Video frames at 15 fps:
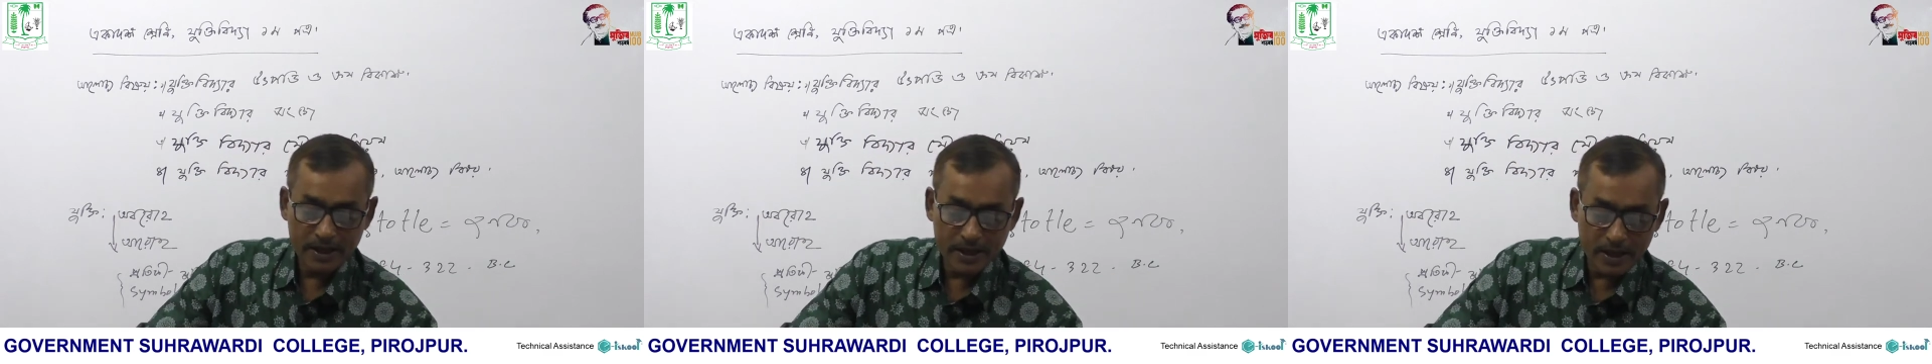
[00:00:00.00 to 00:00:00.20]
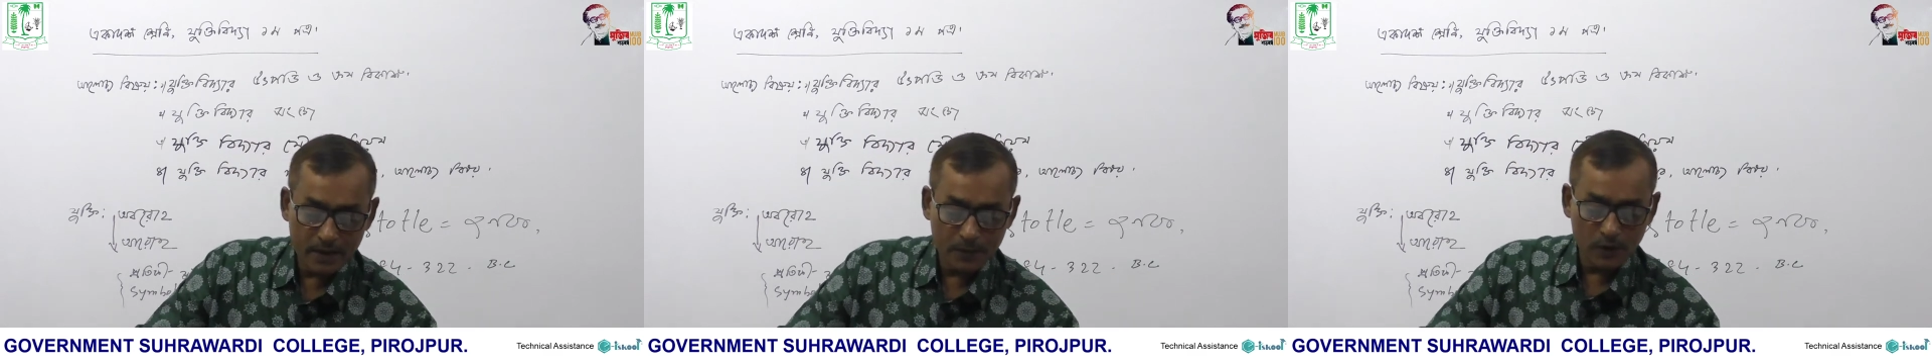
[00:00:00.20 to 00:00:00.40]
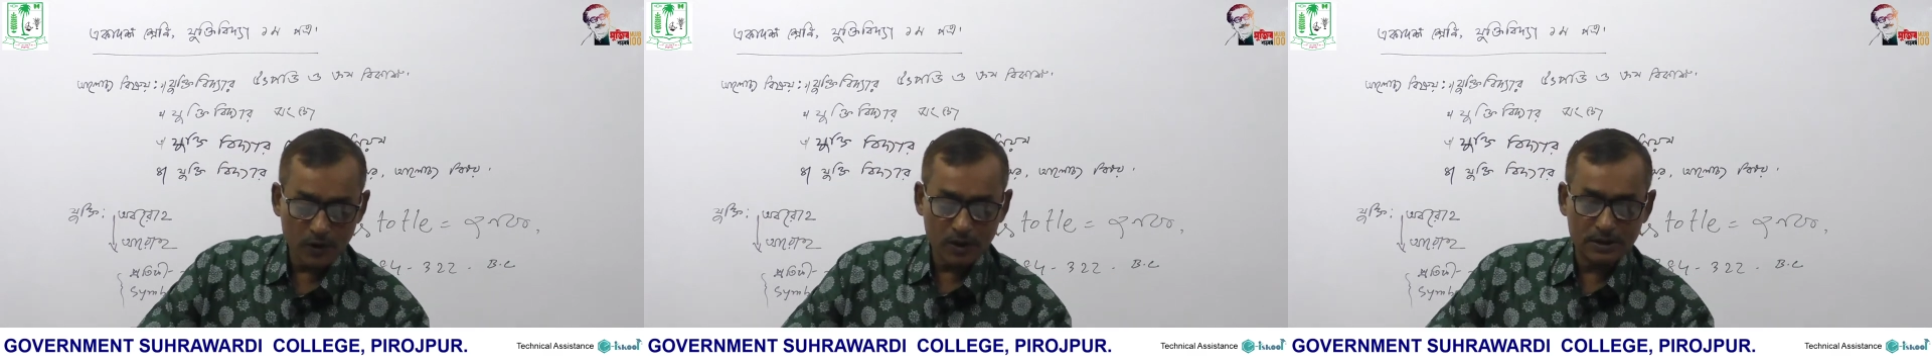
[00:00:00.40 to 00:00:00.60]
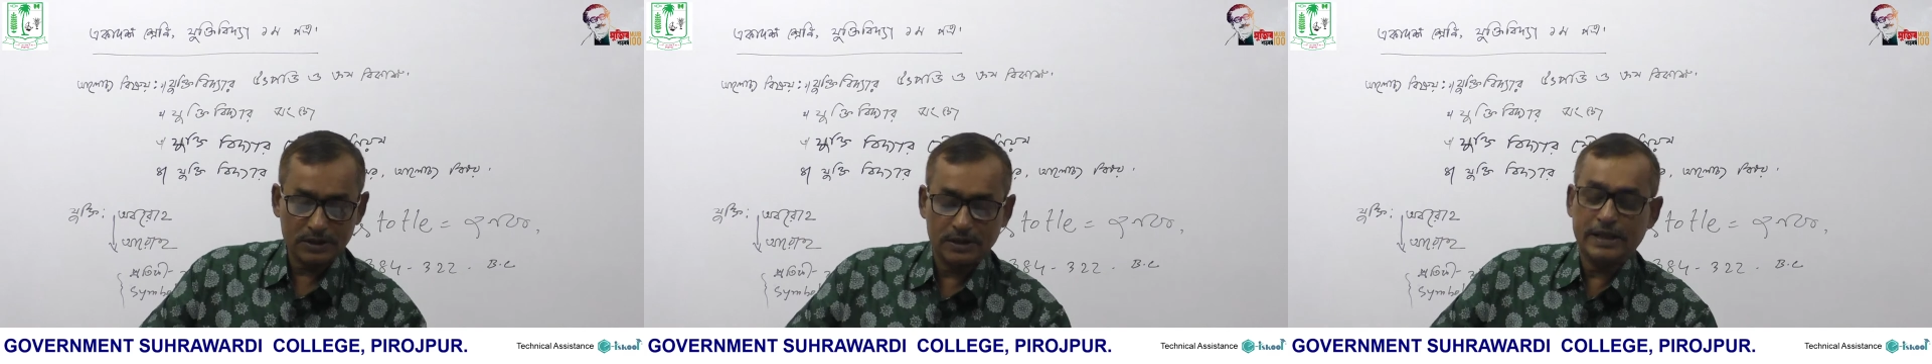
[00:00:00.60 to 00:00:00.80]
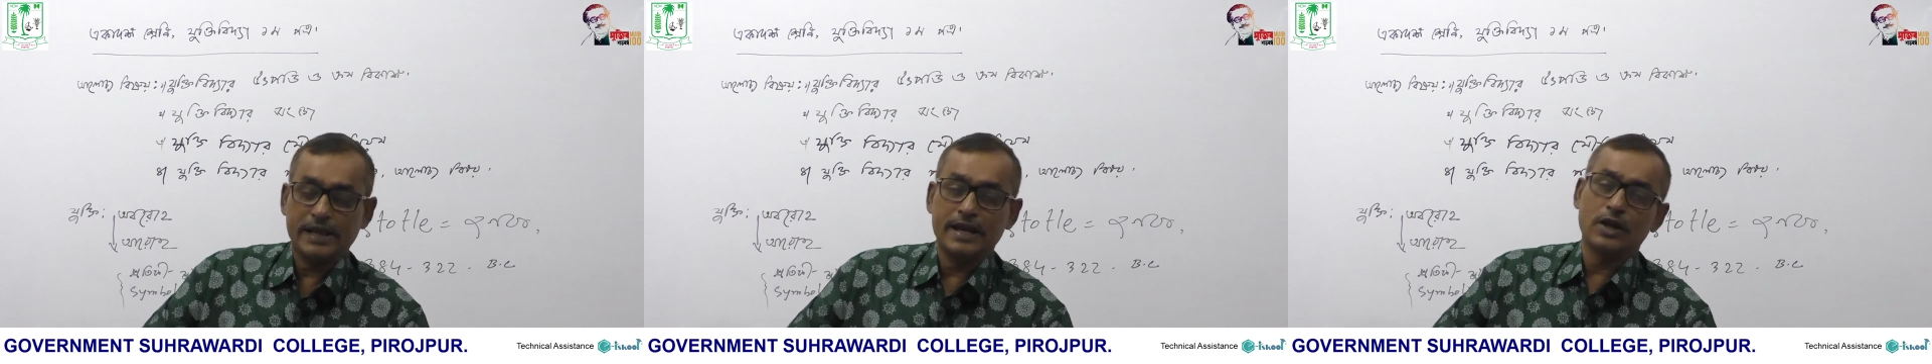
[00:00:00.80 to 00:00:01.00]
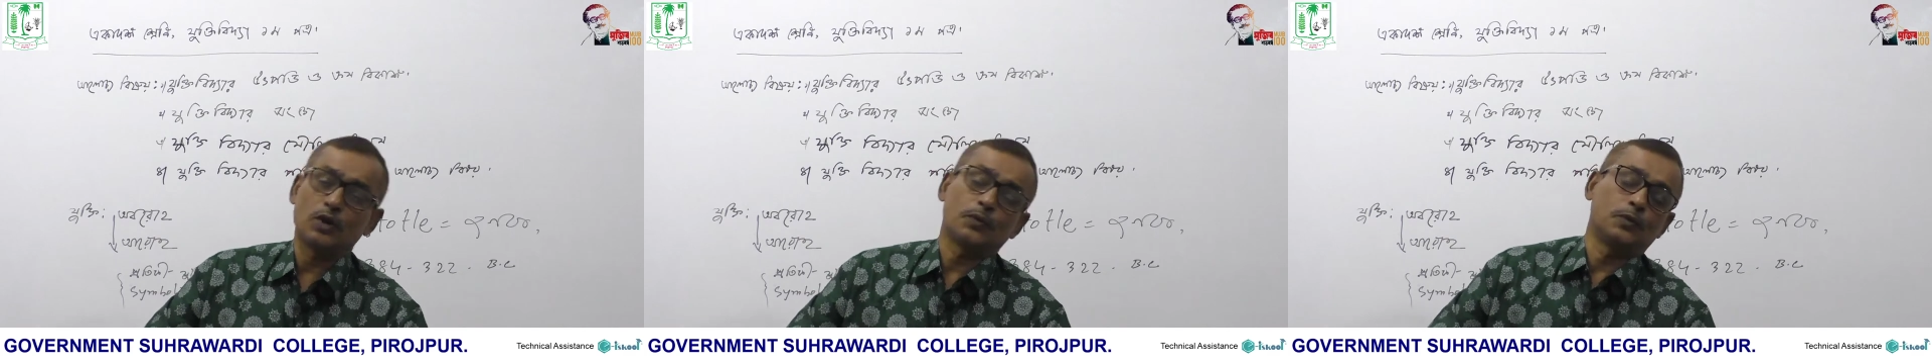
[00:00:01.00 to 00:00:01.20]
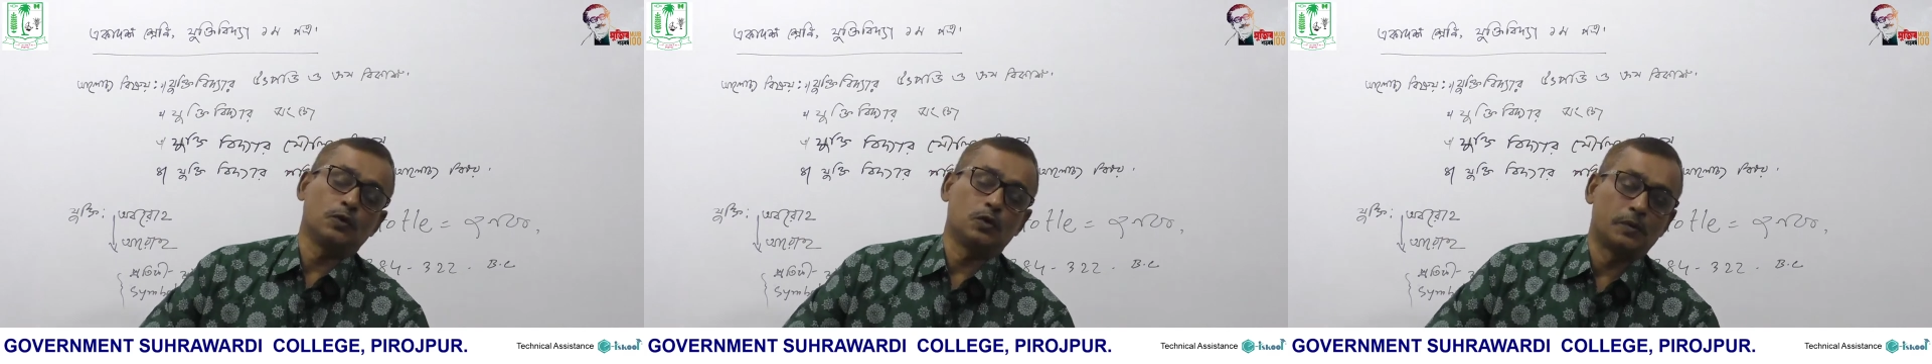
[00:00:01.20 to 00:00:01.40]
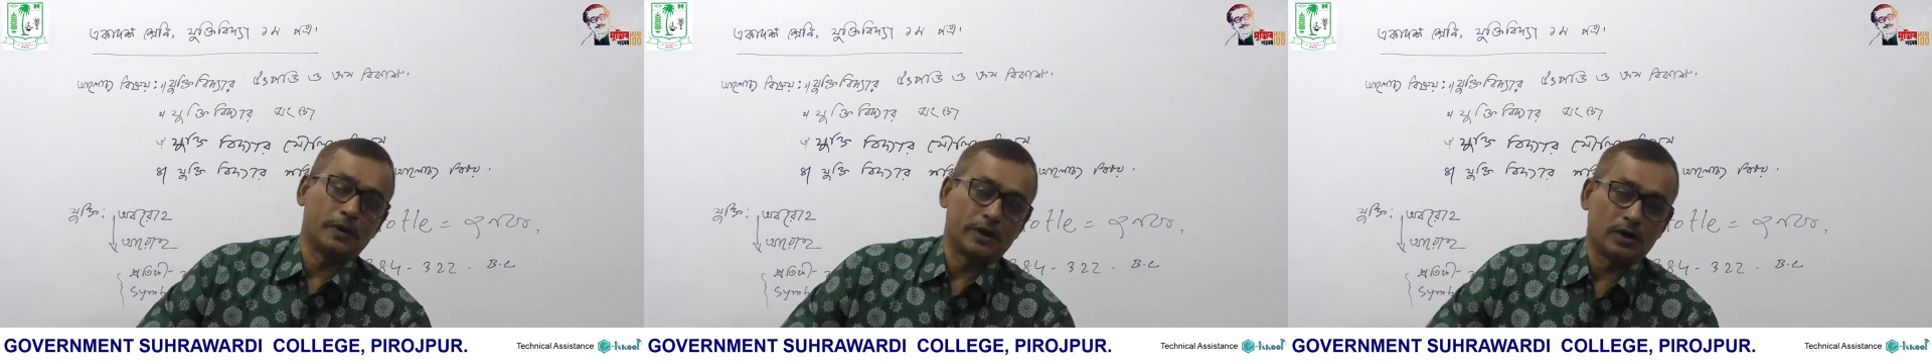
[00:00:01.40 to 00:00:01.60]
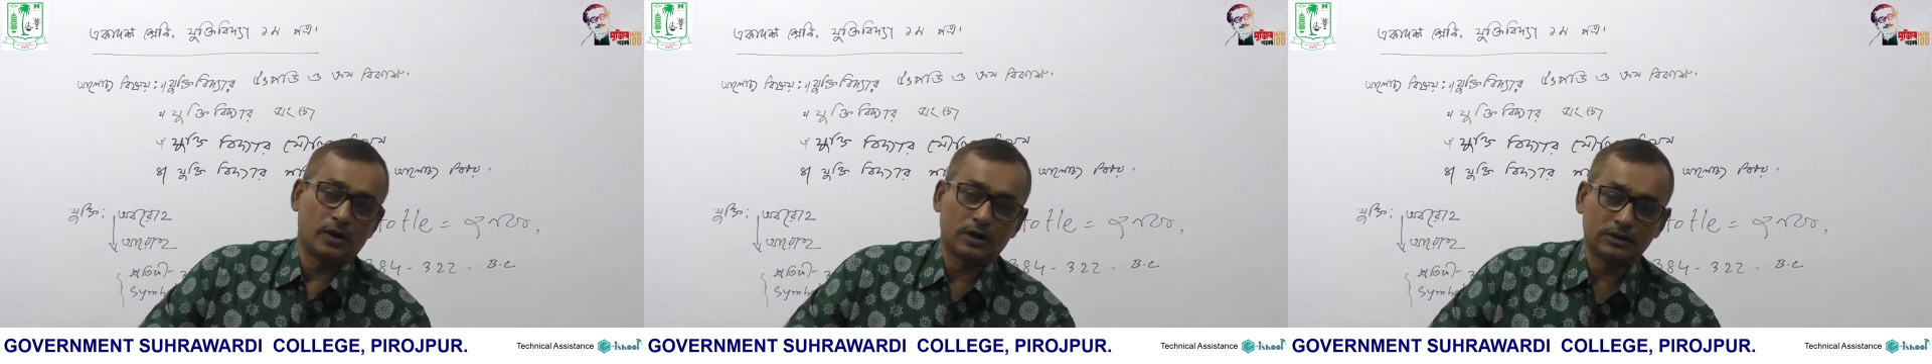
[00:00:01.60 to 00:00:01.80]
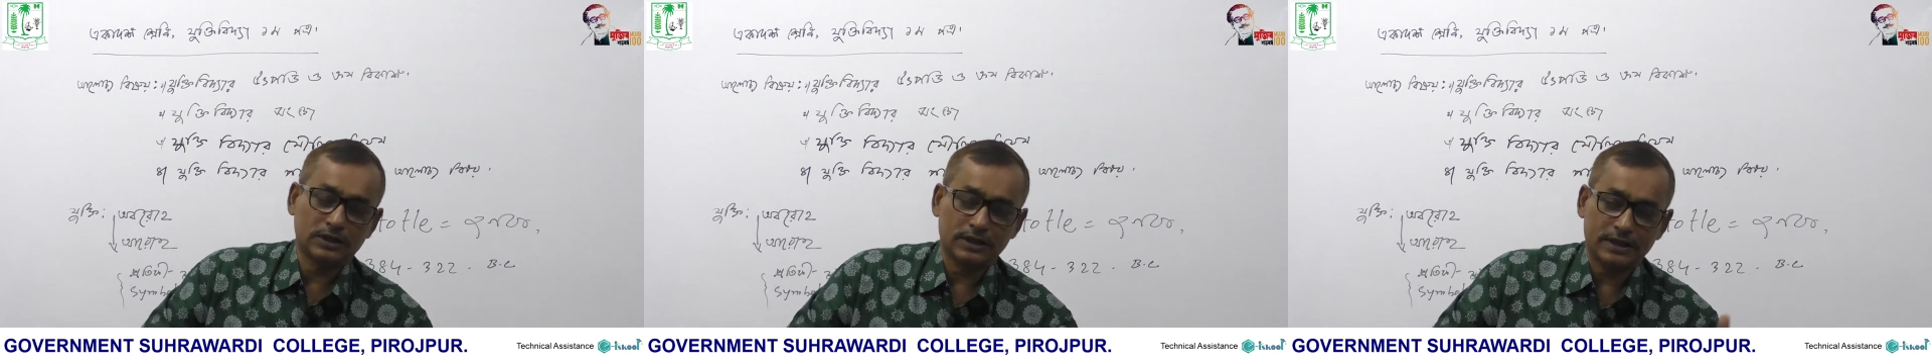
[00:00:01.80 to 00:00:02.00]
এর এর পূর্বে
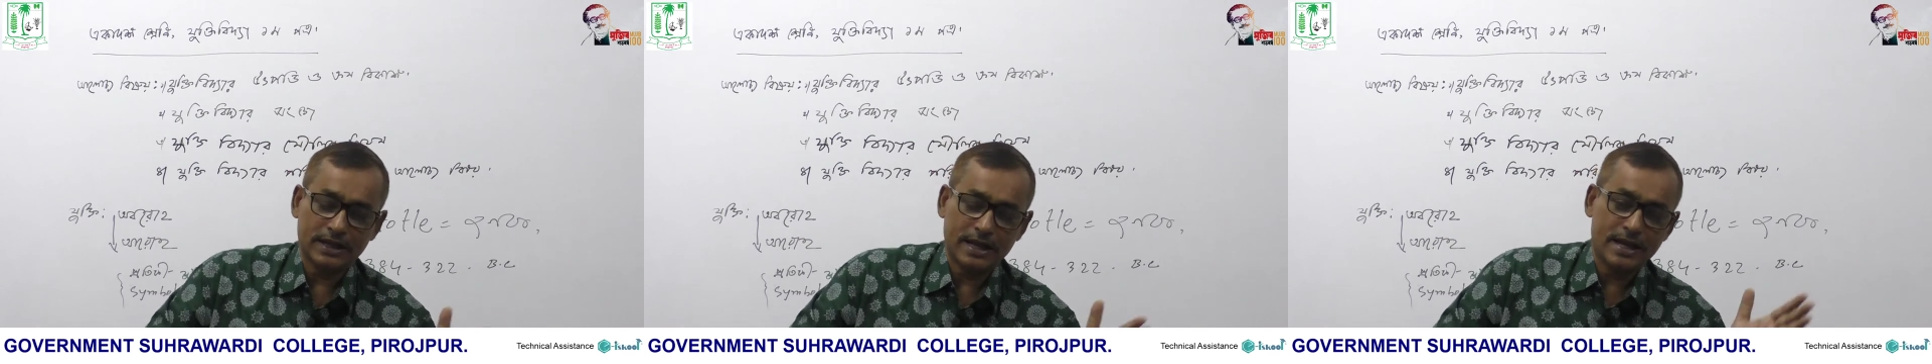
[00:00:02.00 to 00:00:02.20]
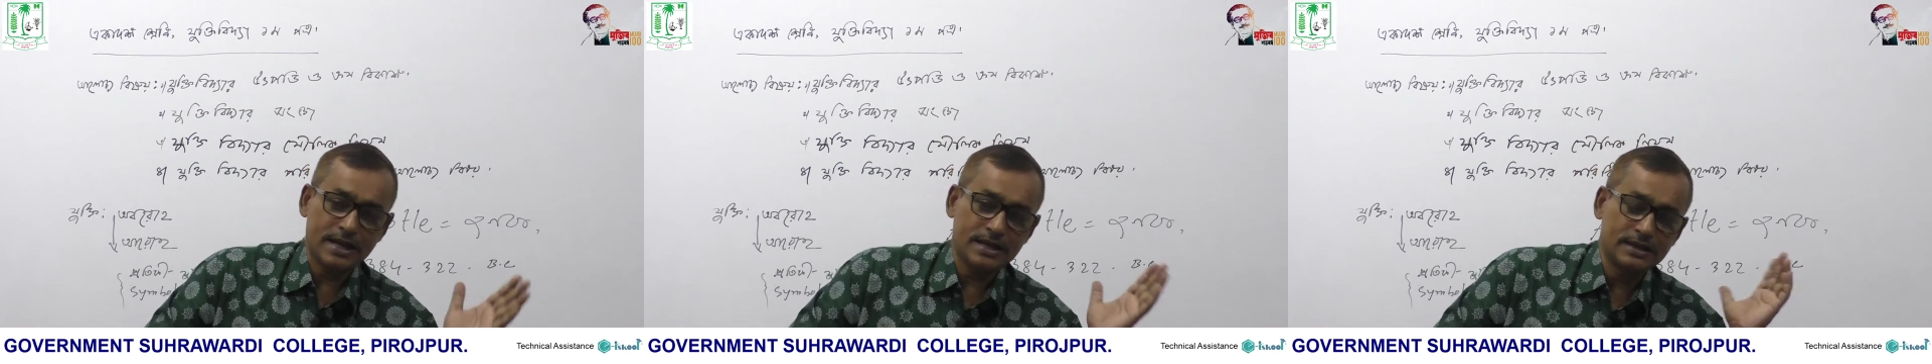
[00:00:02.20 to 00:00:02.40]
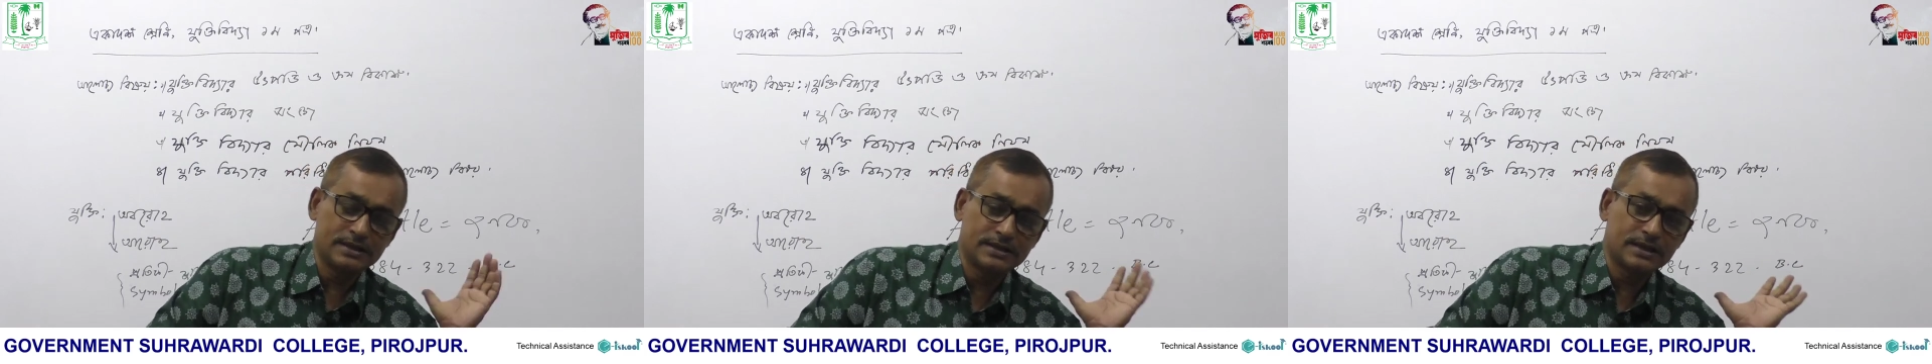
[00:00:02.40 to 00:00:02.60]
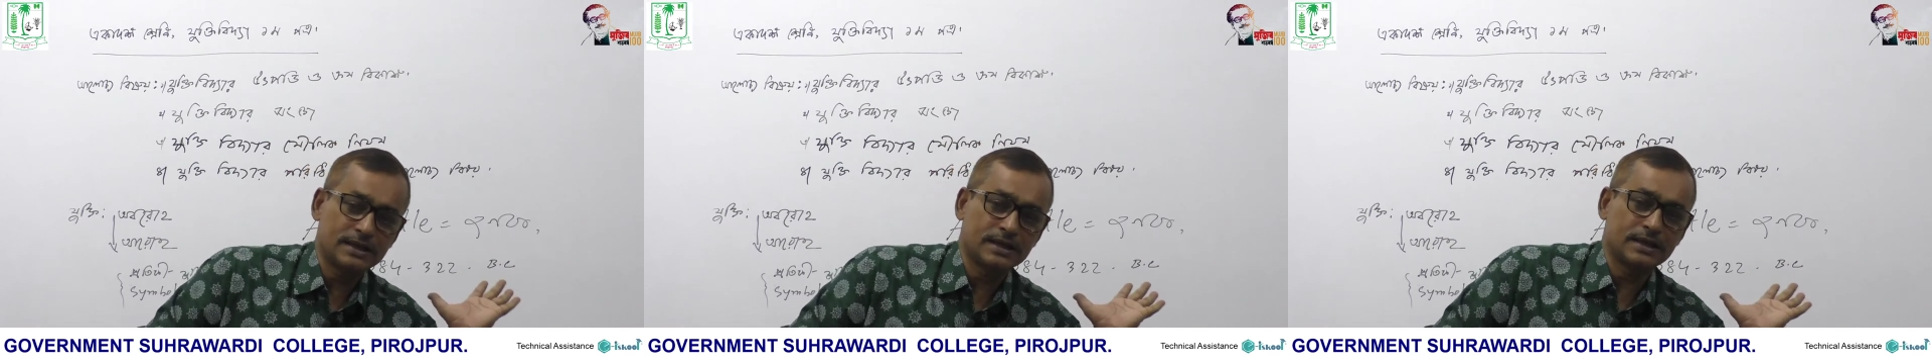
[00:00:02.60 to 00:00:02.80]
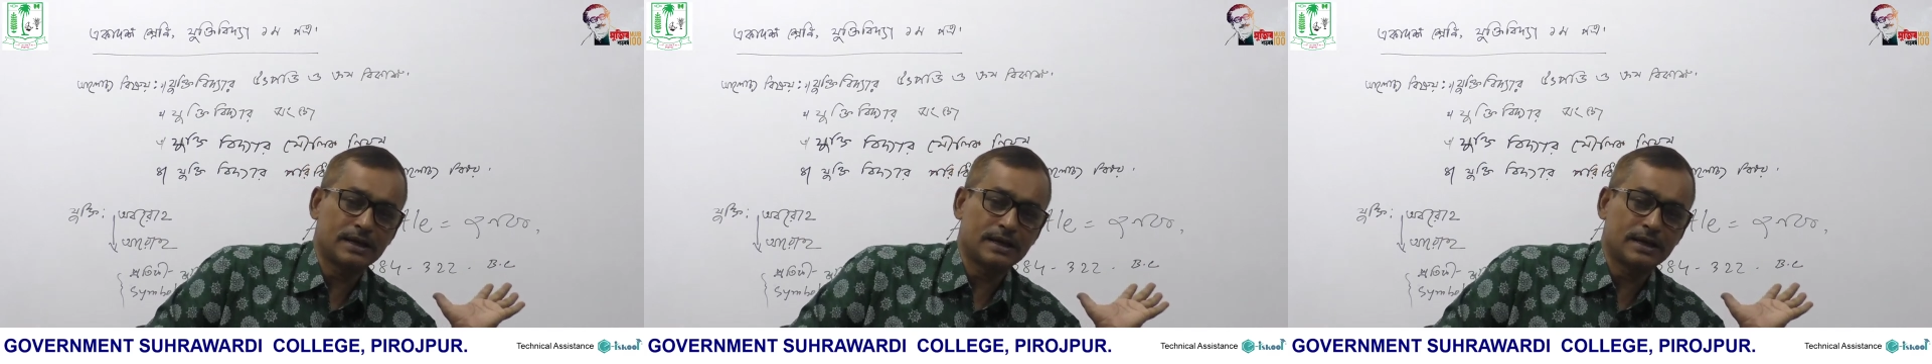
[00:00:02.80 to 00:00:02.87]
অর্থাৎ এই যে